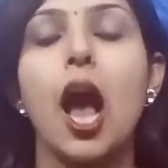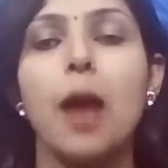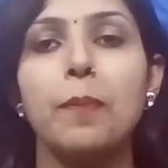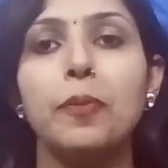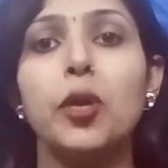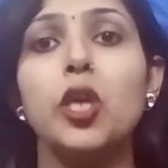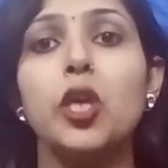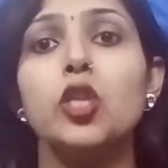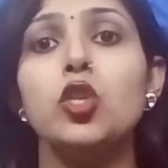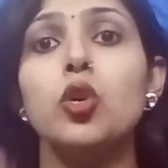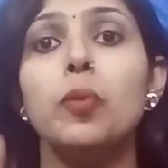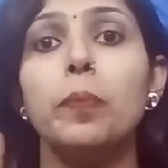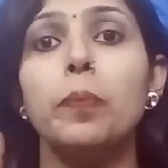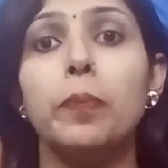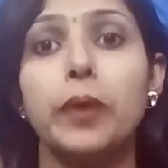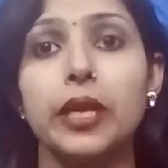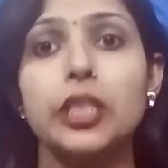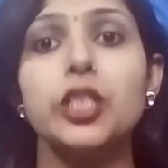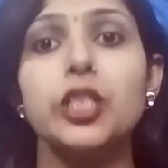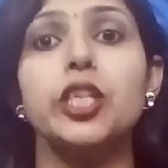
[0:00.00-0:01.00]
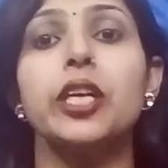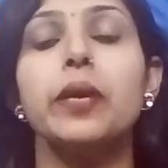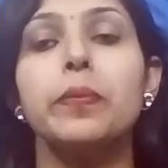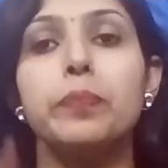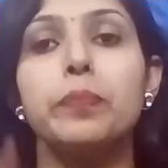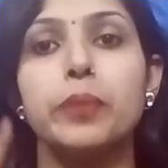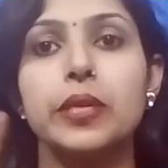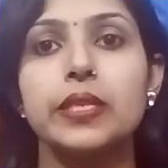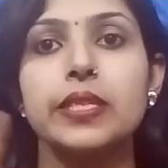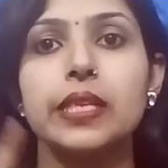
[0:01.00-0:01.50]
आपके जो ब्रश के
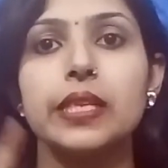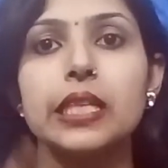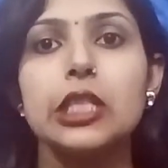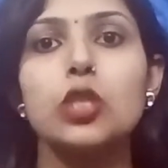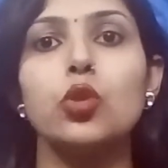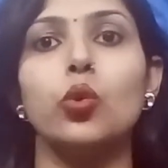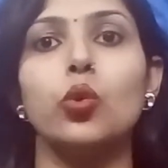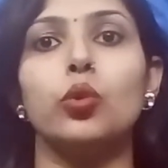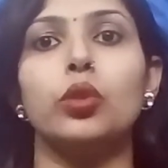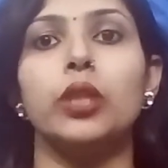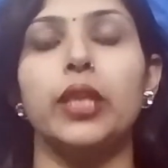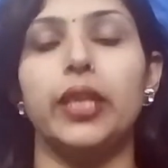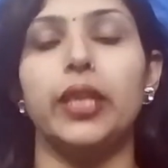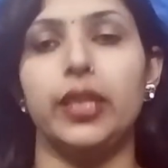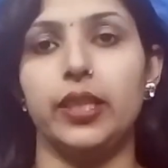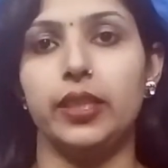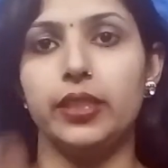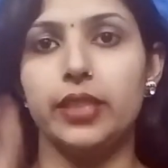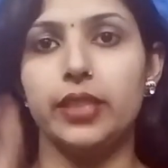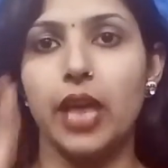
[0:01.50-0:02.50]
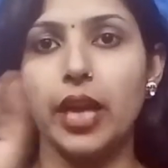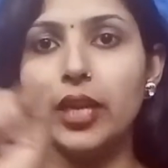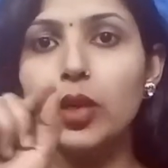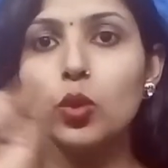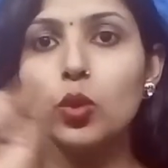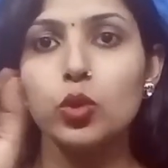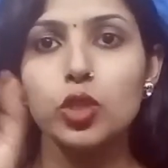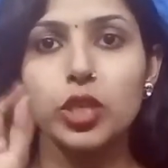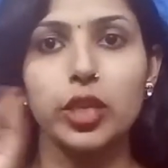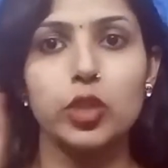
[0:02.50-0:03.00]
ब्रिसल्स होते हैं
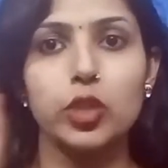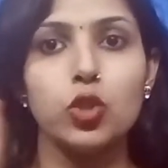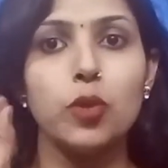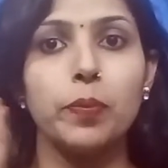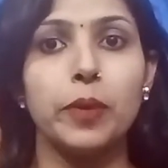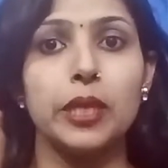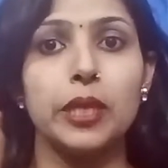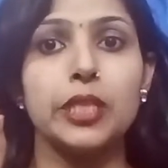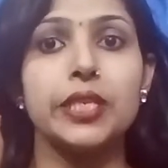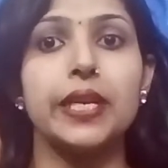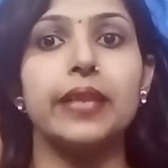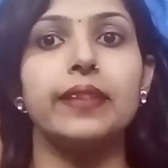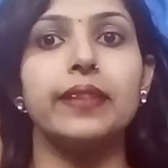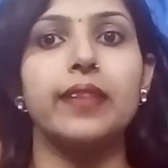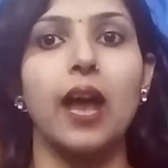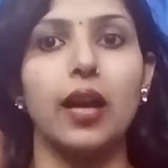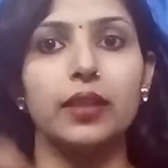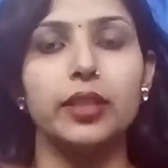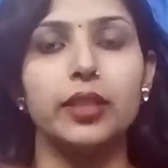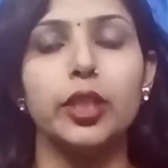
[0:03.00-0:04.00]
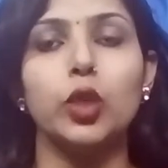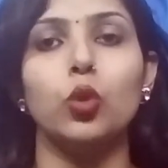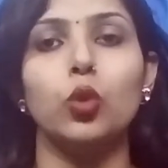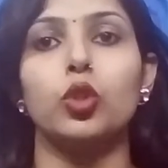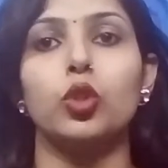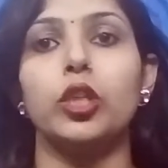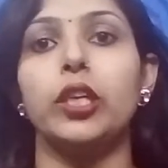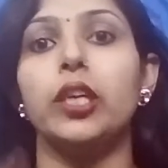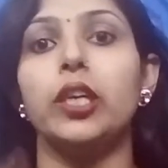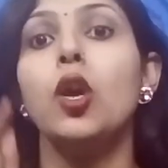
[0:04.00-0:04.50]
यानी उसके जो ब्रश के दांते
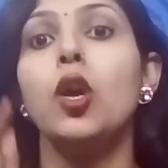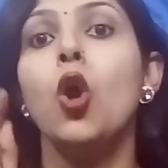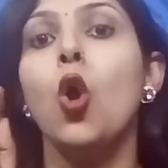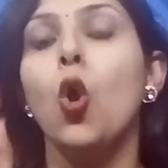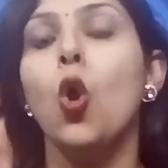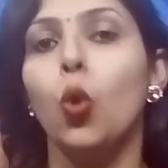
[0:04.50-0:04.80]
होते हैं